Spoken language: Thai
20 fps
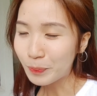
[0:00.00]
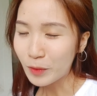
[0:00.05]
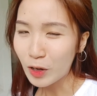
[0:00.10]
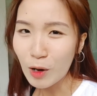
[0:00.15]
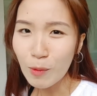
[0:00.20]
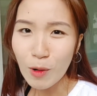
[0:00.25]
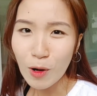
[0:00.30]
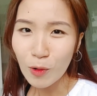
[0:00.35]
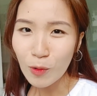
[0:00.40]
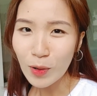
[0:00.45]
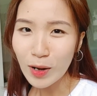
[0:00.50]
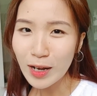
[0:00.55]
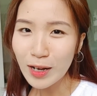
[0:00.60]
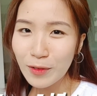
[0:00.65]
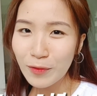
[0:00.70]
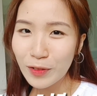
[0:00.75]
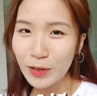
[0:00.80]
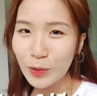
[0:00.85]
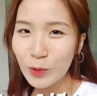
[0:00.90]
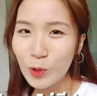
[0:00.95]
บเขาบอกว่า
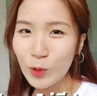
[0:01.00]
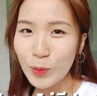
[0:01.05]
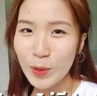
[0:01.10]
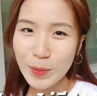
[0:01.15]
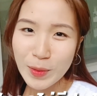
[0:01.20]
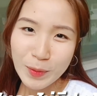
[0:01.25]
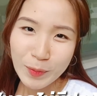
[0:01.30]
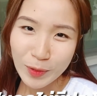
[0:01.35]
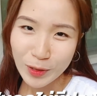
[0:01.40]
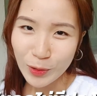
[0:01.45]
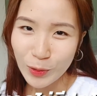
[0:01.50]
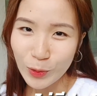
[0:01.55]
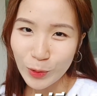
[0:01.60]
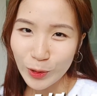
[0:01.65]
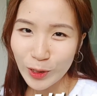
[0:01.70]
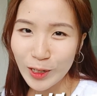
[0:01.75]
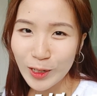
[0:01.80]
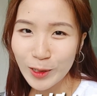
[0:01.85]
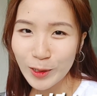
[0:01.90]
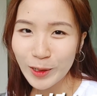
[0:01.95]
ฟันคุดไม่มีประโย
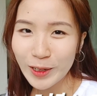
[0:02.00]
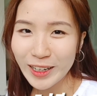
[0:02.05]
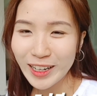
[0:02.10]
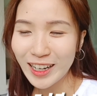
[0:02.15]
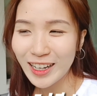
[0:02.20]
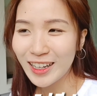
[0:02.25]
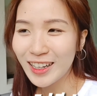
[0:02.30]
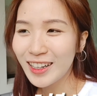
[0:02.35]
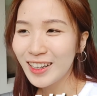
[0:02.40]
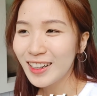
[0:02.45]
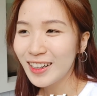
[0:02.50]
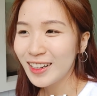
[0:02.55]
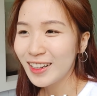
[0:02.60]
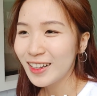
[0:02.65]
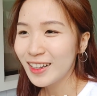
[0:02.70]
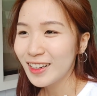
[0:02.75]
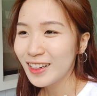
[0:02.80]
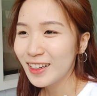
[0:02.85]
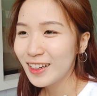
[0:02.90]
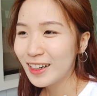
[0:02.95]
ชน์เลยอ่ะ
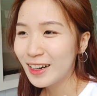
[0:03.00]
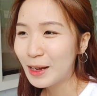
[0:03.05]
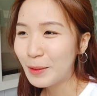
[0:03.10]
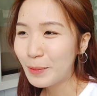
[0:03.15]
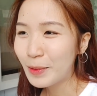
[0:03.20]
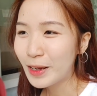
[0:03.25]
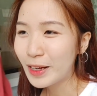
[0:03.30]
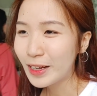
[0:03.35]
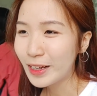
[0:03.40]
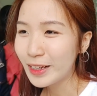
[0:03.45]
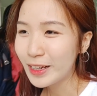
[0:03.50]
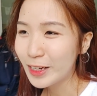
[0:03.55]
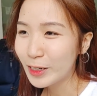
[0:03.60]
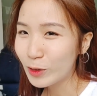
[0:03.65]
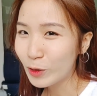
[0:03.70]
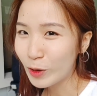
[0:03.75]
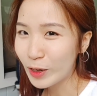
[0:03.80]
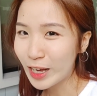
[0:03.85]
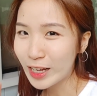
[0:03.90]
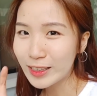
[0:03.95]
ทำให้อี
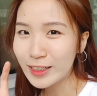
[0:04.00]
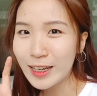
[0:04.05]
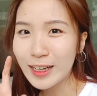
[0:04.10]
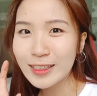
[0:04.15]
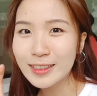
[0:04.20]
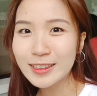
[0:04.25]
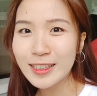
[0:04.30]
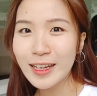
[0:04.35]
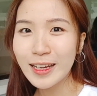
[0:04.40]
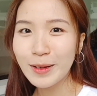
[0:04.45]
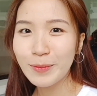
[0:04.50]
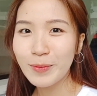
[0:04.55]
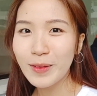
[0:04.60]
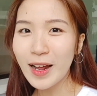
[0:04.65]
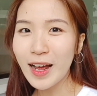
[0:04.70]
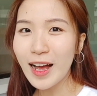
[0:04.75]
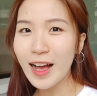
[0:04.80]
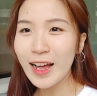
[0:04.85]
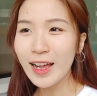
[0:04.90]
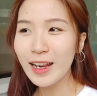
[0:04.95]
กหน่อยอาจจะอักเสบ
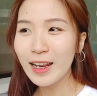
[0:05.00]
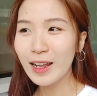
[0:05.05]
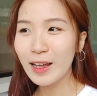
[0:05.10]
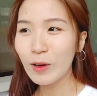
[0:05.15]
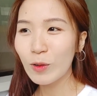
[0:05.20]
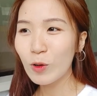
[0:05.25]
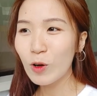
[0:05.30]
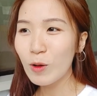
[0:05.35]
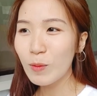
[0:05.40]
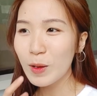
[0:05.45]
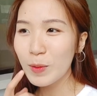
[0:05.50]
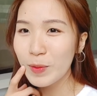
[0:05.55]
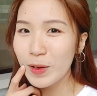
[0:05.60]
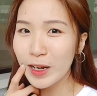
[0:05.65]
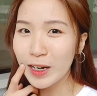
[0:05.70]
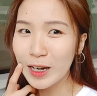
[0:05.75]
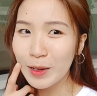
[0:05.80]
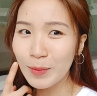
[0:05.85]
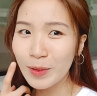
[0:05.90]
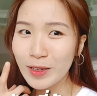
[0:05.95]
ได้แล้วก็ไป
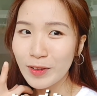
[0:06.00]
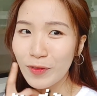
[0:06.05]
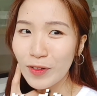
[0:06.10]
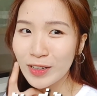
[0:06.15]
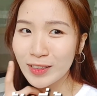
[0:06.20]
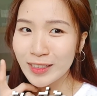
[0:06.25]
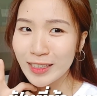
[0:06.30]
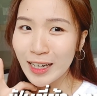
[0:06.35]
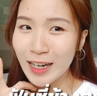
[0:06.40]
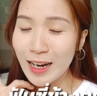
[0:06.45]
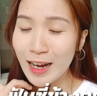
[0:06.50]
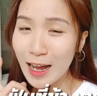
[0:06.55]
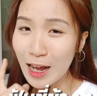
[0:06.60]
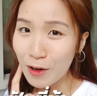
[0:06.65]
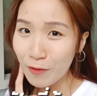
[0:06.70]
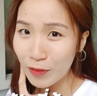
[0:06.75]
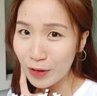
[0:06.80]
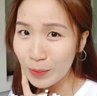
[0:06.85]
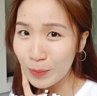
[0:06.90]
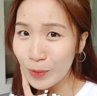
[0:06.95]
เบียดทำให้ฟันซี่
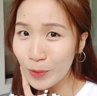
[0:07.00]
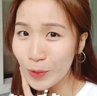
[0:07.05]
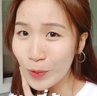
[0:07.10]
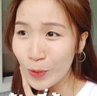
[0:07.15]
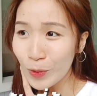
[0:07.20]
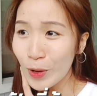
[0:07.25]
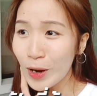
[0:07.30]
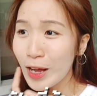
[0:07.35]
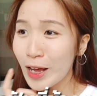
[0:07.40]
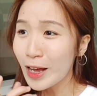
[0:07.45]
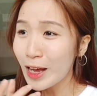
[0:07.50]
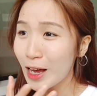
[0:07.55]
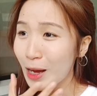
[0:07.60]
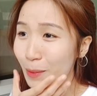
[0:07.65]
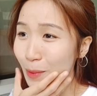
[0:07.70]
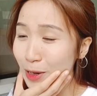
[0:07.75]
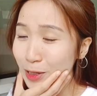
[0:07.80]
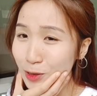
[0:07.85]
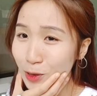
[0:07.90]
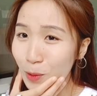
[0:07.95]
ข้างๆฟันผุ
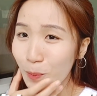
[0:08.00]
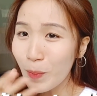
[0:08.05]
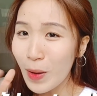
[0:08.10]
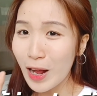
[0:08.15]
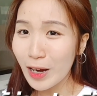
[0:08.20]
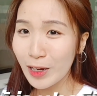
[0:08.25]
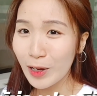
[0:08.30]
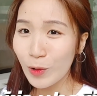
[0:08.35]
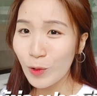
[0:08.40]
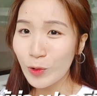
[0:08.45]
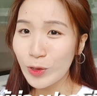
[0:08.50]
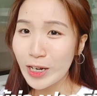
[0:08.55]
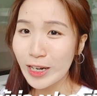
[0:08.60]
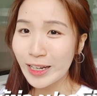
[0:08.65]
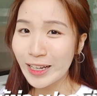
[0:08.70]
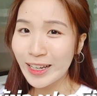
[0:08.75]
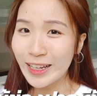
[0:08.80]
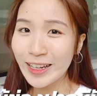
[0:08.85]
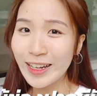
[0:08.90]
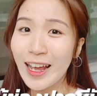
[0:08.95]
ทำให้ช่องปากอย่างง้นอ
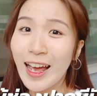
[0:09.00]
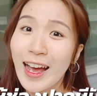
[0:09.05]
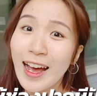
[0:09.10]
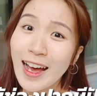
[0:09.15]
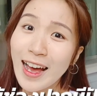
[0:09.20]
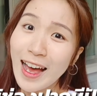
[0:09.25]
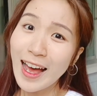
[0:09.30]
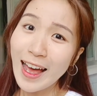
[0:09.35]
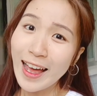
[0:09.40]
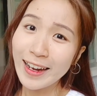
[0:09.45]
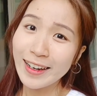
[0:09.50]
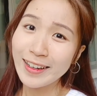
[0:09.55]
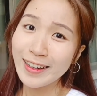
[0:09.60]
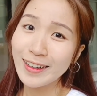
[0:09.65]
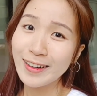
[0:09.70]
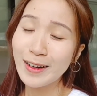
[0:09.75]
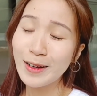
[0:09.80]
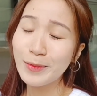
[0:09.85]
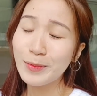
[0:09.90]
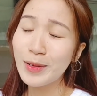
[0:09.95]
ย่างนี้แถม
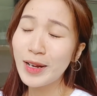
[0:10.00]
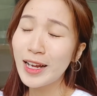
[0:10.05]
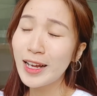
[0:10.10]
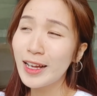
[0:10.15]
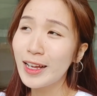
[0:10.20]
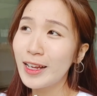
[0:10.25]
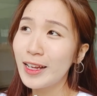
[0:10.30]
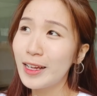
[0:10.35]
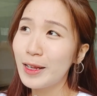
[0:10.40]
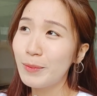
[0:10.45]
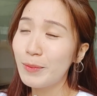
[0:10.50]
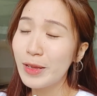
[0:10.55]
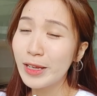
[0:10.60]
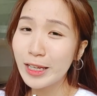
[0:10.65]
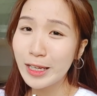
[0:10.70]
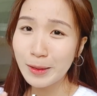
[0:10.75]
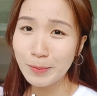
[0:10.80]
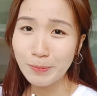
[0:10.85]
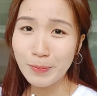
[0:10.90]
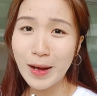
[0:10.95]
ยังทำให้มี
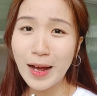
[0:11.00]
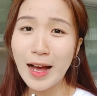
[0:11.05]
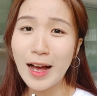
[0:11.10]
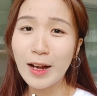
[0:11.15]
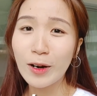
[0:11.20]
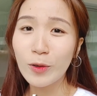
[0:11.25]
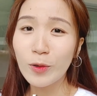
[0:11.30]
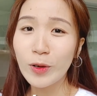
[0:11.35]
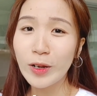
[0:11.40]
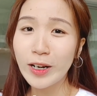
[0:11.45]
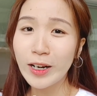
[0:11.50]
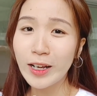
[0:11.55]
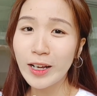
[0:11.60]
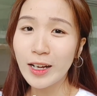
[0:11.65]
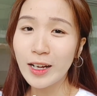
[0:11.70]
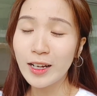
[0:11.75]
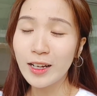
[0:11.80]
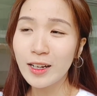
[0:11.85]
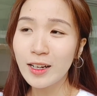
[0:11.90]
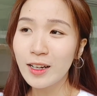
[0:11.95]
กลิ่นปากด้วยนะ
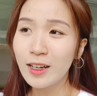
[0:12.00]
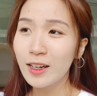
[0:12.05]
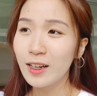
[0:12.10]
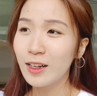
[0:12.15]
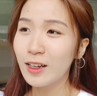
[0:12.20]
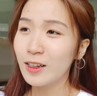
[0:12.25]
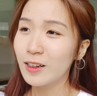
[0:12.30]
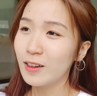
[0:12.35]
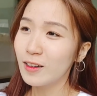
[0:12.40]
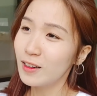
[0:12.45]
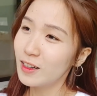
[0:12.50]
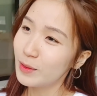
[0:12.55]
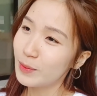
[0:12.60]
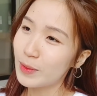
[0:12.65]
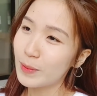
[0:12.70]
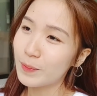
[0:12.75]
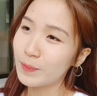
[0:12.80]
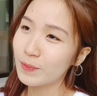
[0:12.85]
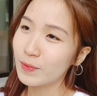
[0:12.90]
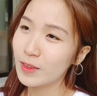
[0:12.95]
คะก็เลย
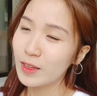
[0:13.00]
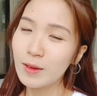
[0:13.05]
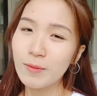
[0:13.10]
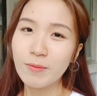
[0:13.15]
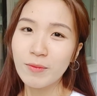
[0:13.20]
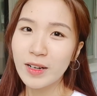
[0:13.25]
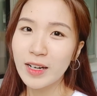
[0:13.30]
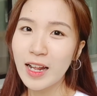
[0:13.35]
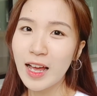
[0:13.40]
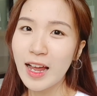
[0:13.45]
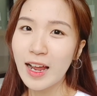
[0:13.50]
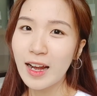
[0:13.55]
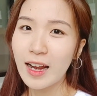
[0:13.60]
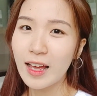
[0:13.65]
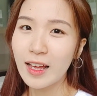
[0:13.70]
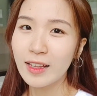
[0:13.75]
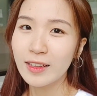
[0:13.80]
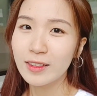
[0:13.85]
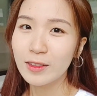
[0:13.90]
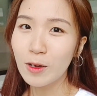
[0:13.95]
แบบไม่ได้
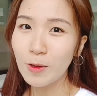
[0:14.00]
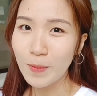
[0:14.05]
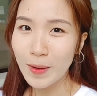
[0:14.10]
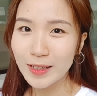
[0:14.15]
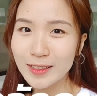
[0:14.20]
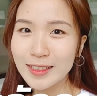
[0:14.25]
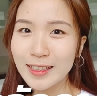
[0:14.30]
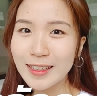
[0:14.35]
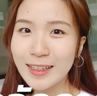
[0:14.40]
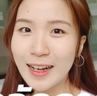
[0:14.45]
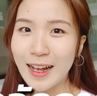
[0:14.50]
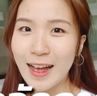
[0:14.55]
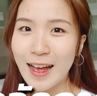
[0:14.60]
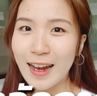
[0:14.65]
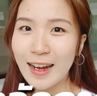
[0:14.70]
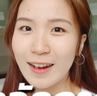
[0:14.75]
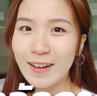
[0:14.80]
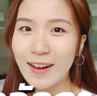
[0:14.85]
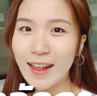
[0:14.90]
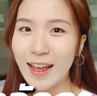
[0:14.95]
แล้วต้องมาจัดกา
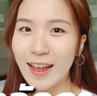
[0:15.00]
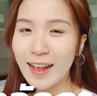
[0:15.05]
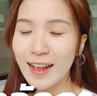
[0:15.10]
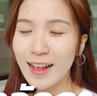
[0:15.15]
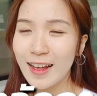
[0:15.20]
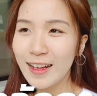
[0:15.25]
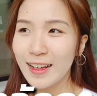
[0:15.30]
รแล้วแหละ